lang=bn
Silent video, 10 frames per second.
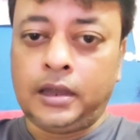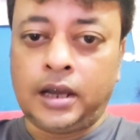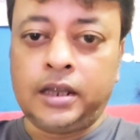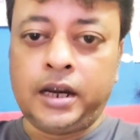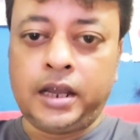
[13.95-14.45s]

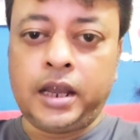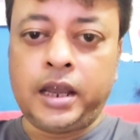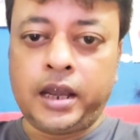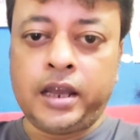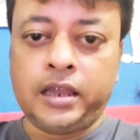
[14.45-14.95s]
তাদেরকে
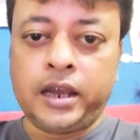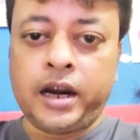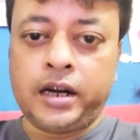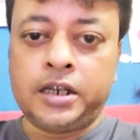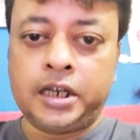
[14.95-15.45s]
এখান থেকে
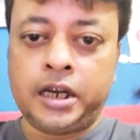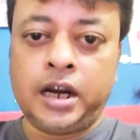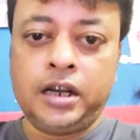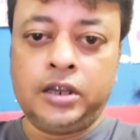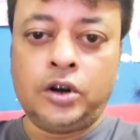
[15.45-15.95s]
একটা
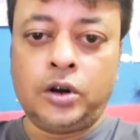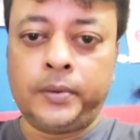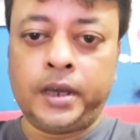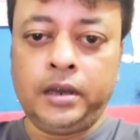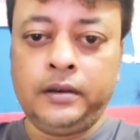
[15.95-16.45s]
শিক্ষা নিতে
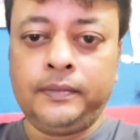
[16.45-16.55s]
হবে